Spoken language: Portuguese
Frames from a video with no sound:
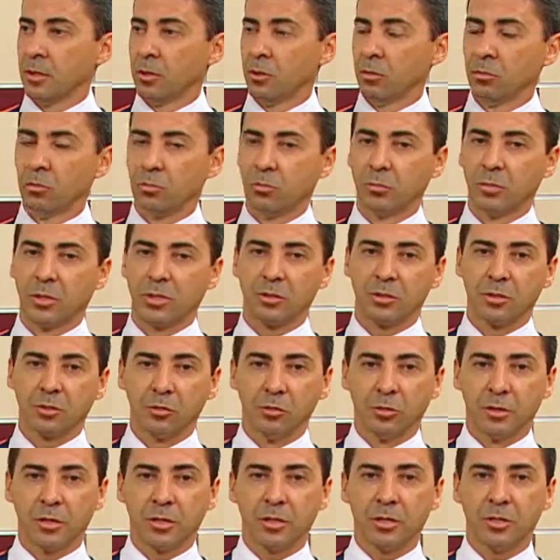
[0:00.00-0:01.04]
Uma
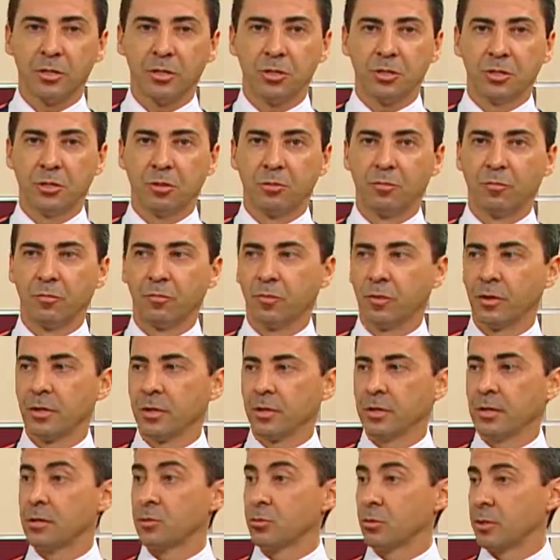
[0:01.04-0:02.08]
segunda região foi a
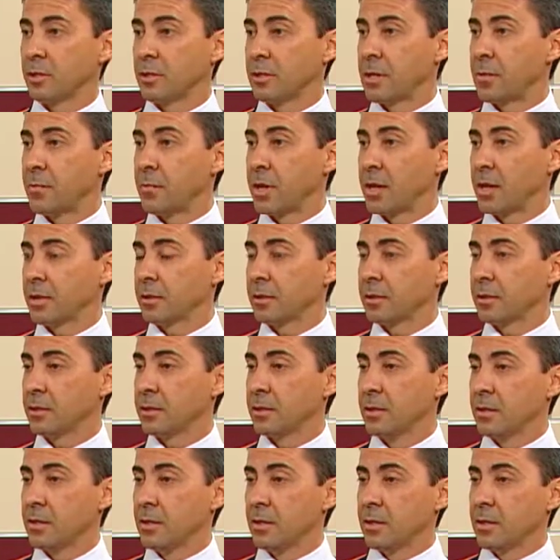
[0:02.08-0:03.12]
da Zona da Mata,
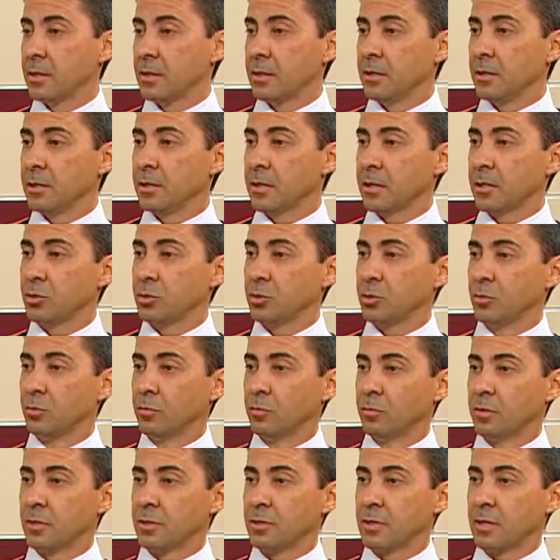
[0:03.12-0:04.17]
em que as
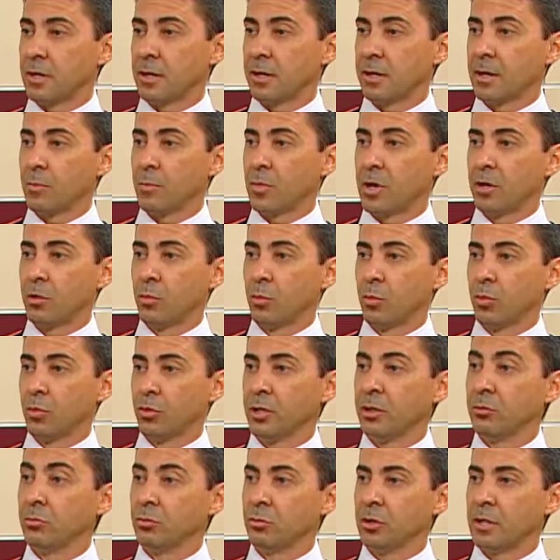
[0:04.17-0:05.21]
chuvas acabaram por
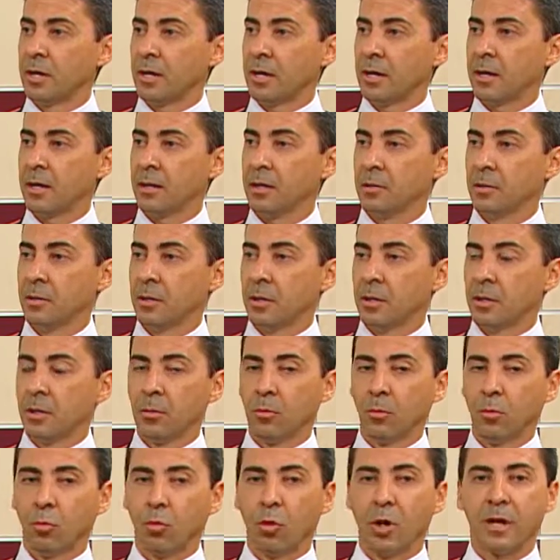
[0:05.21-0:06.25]
inundar
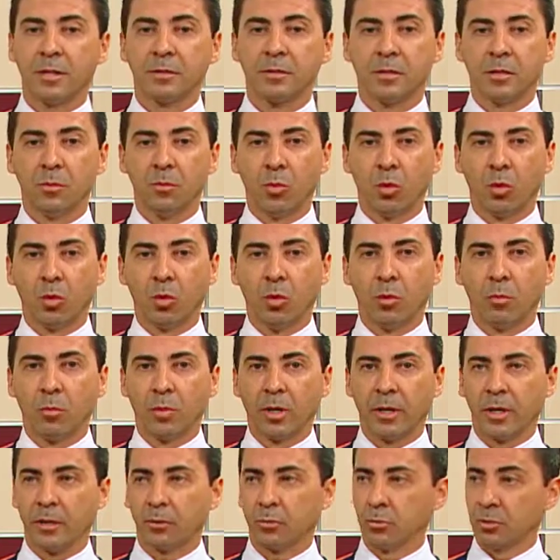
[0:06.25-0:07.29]
quase que por
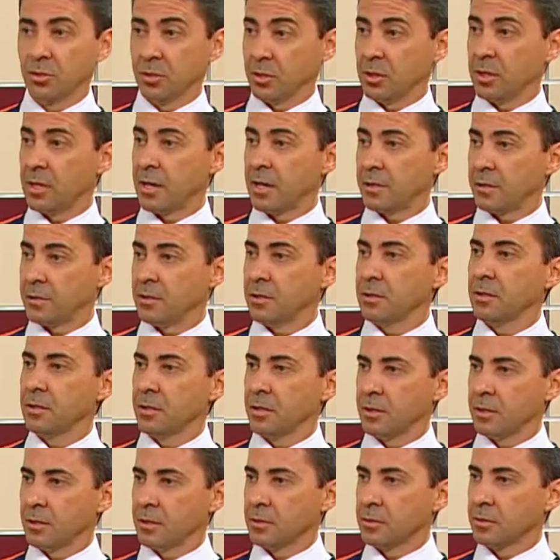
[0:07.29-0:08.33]
completo cidades
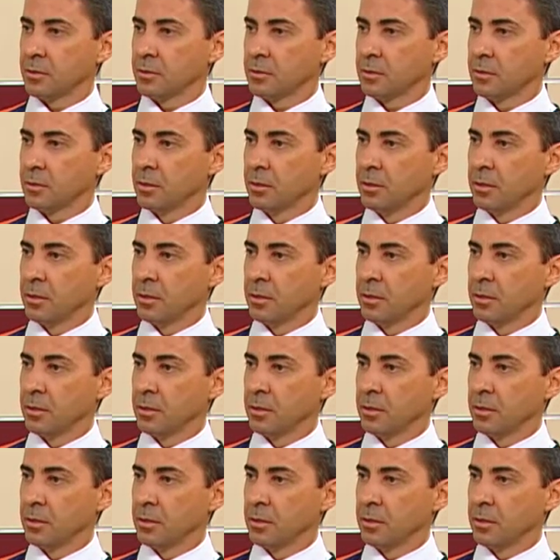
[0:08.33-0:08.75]
inteiras.